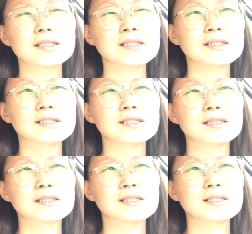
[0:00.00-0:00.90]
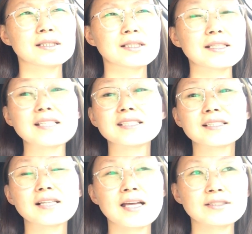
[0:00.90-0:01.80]
음,
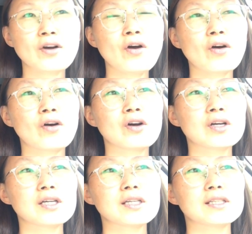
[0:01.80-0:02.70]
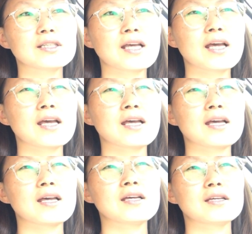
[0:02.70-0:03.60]
예측을 해서
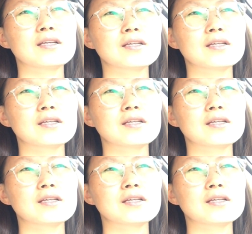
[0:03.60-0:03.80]
이렇게